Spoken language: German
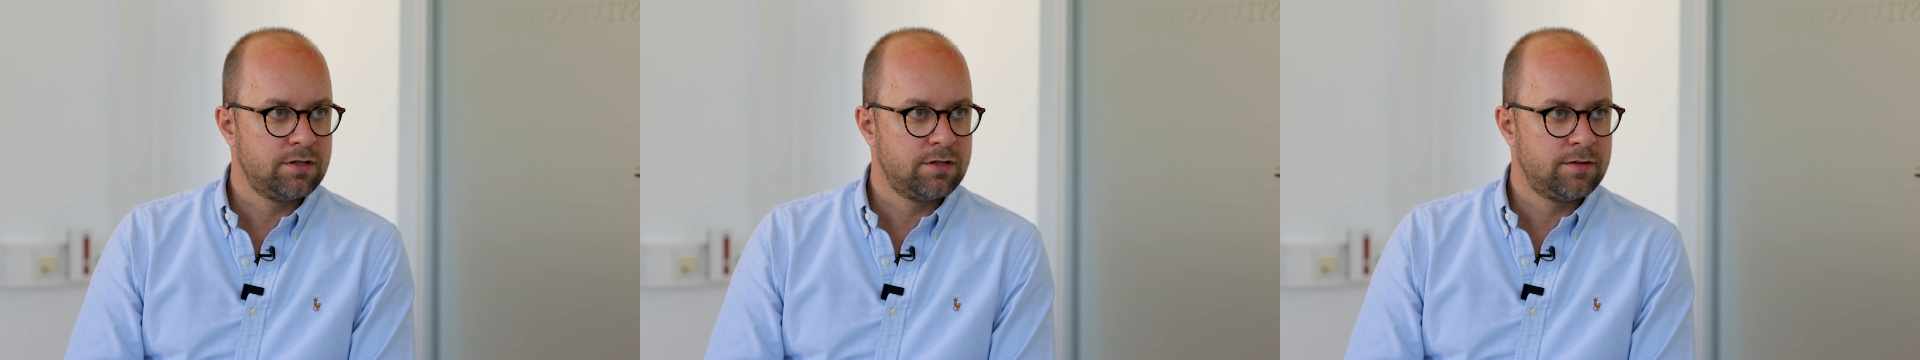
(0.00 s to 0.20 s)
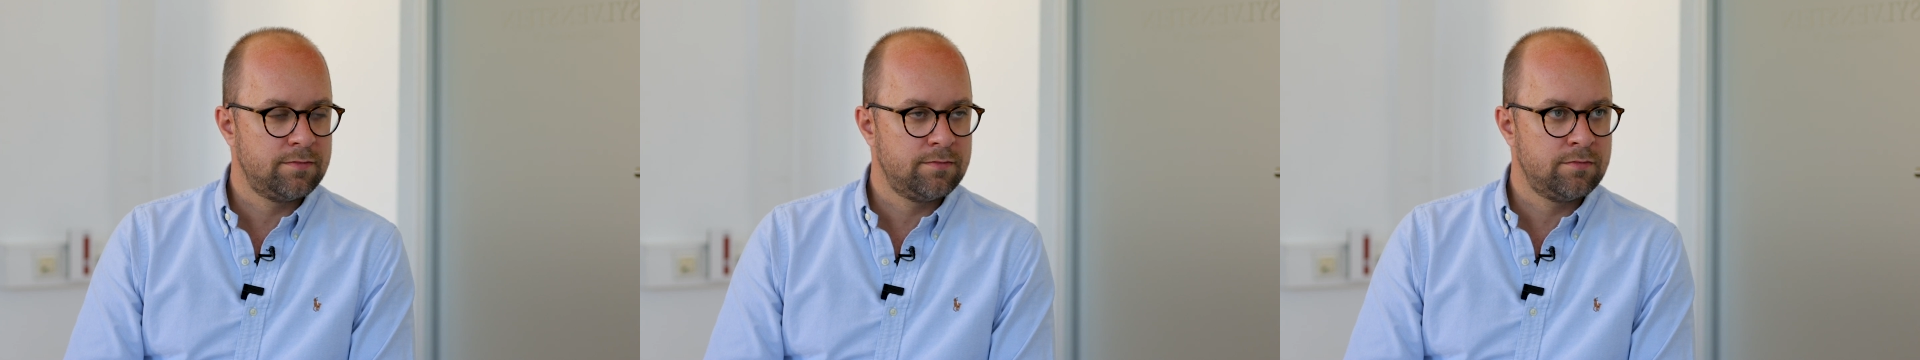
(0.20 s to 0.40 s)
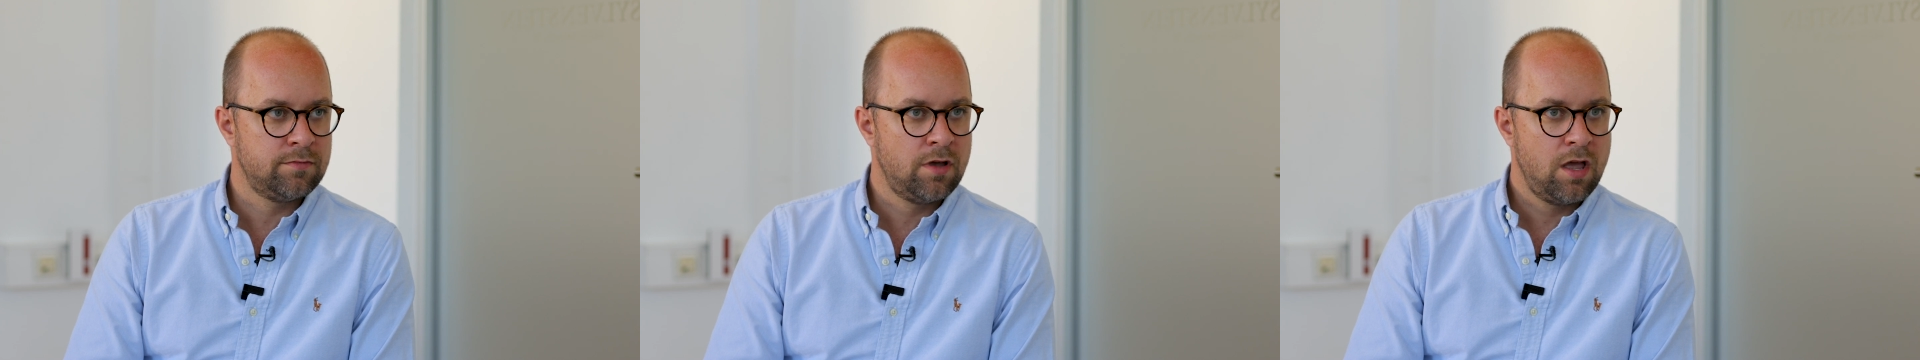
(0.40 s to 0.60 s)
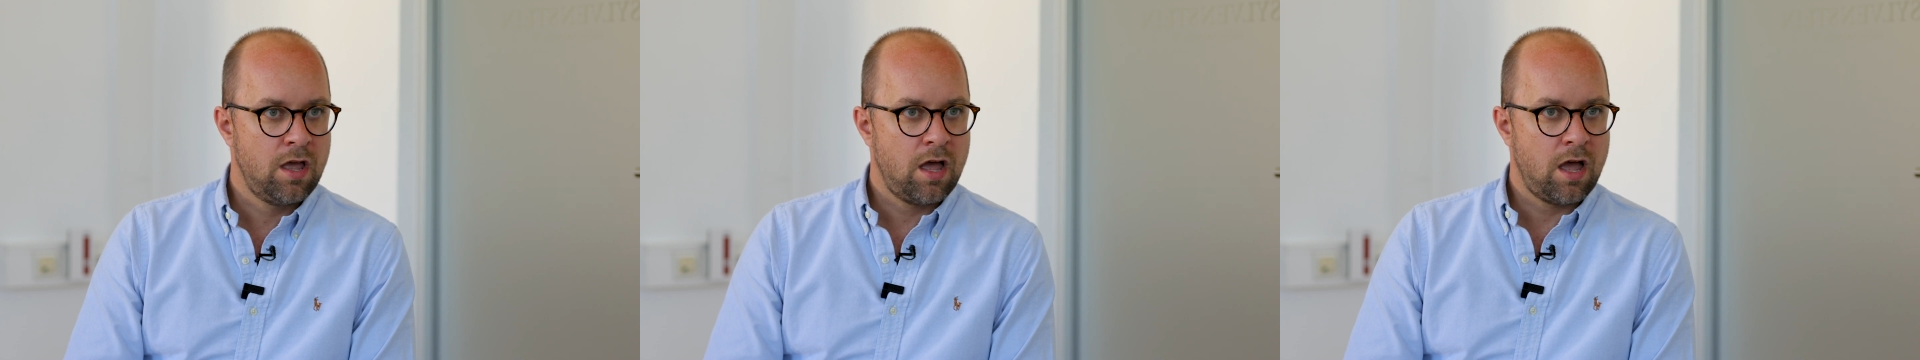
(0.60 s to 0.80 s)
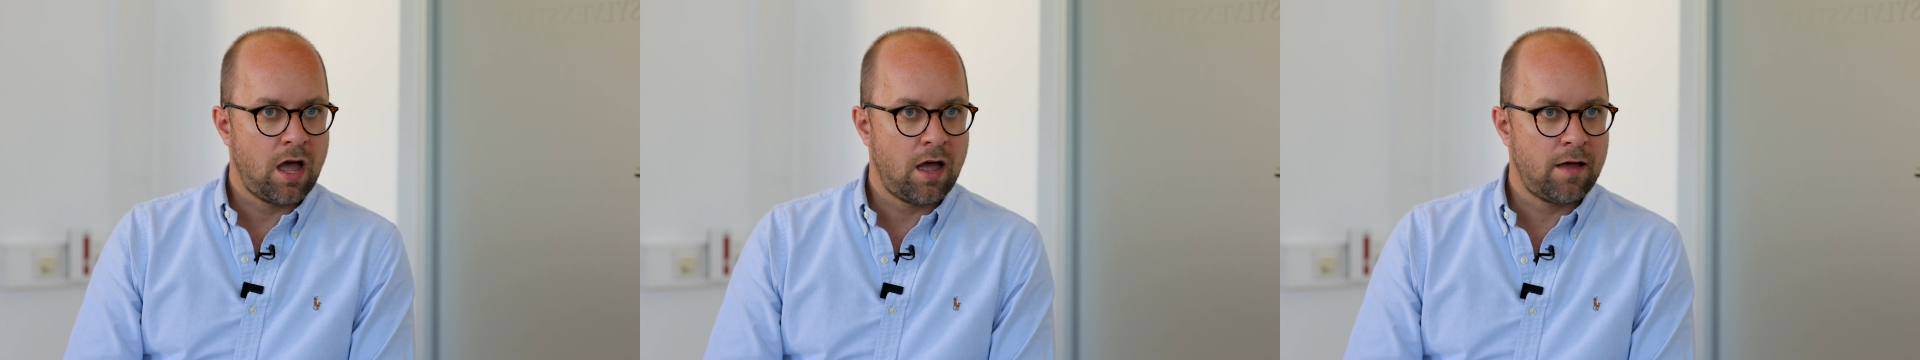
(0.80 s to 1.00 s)
Ähm,
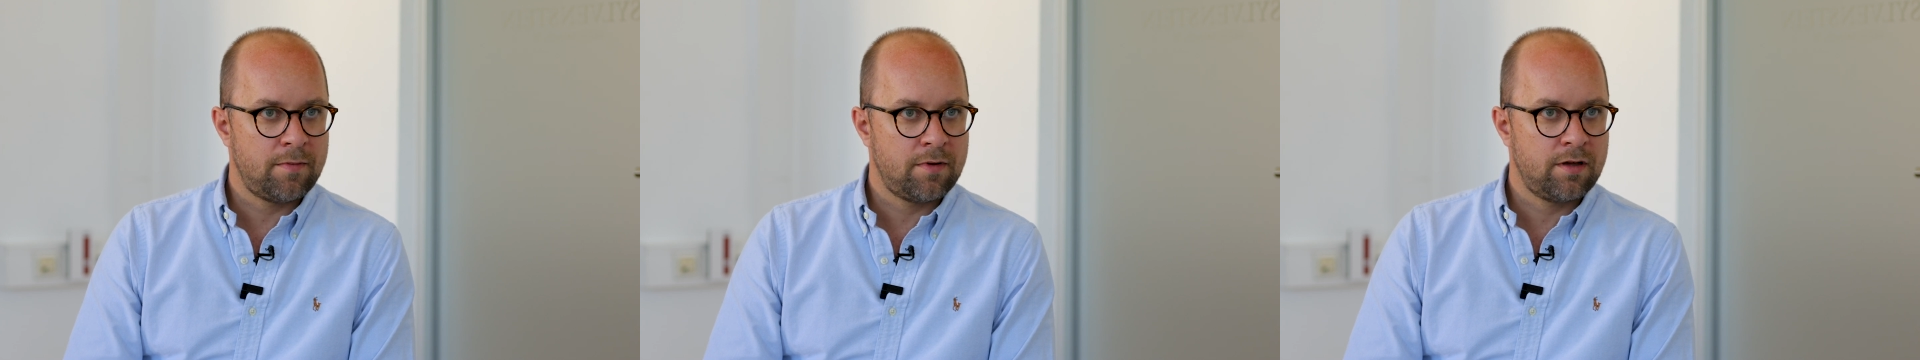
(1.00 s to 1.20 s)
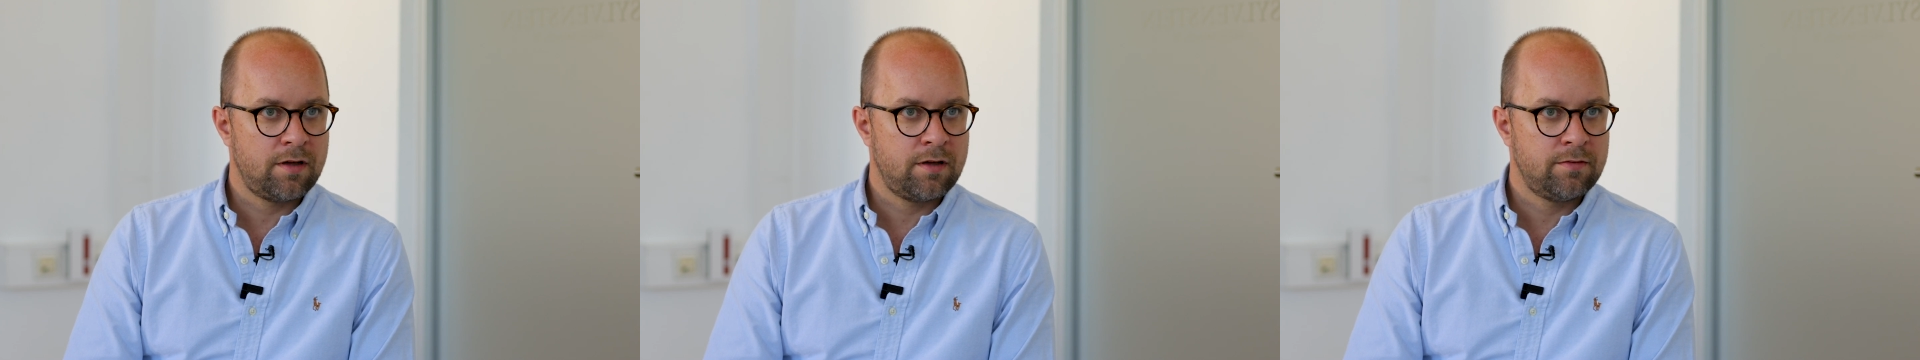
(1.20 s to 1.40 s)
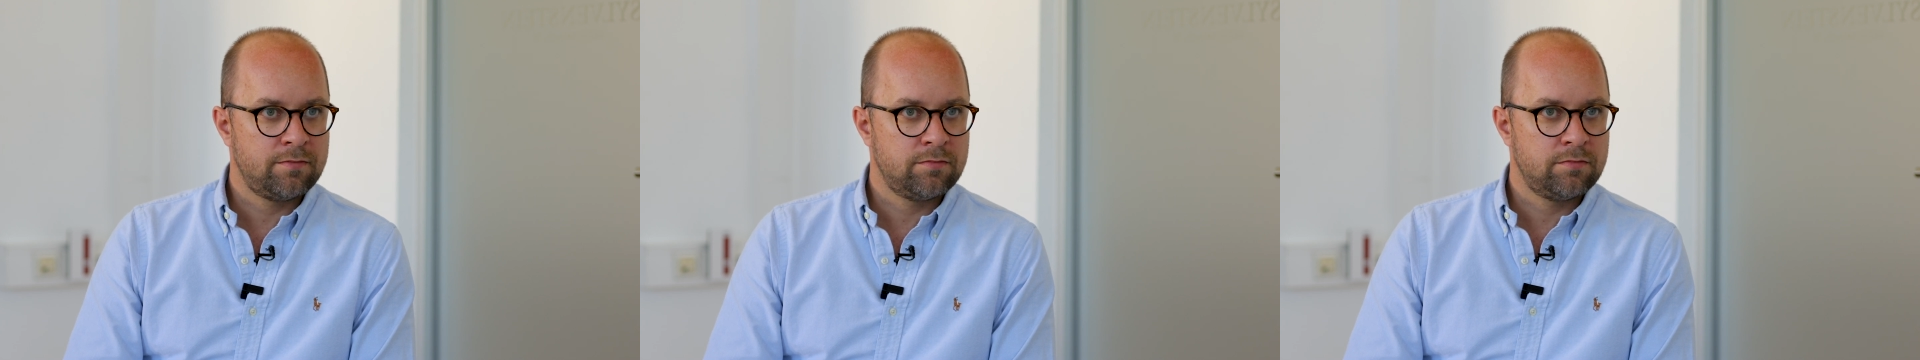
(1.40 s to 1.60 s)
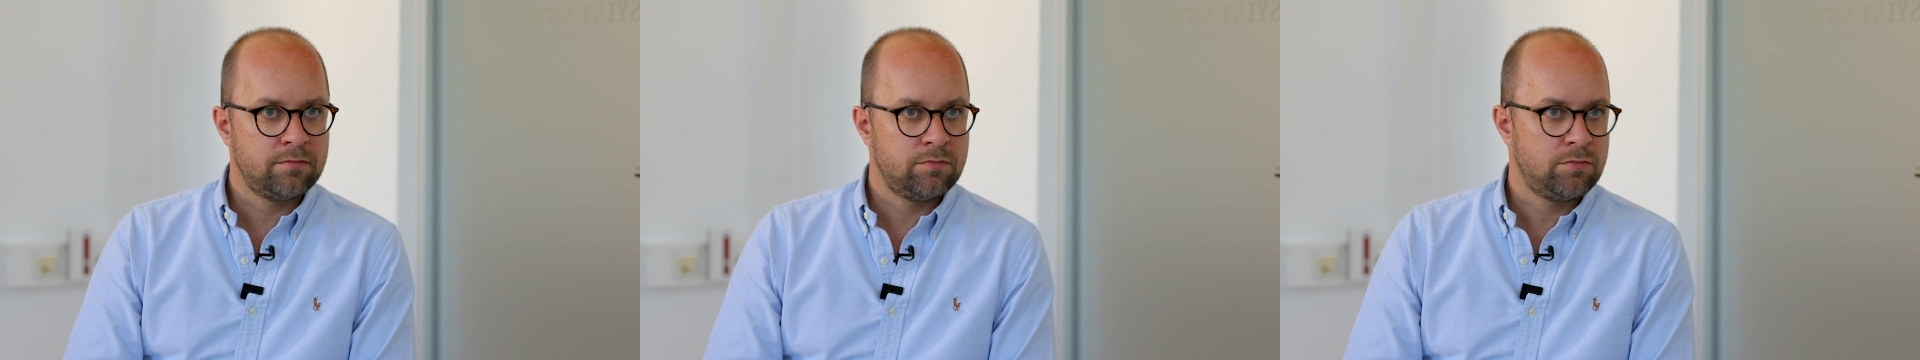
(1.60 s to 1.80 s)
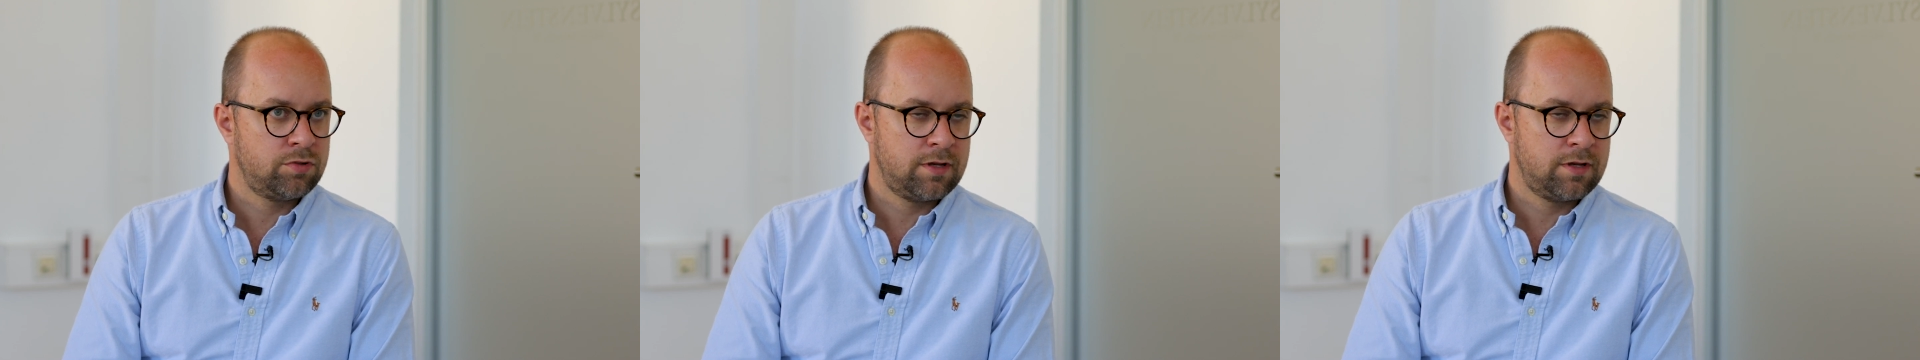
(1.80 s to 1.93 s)
aber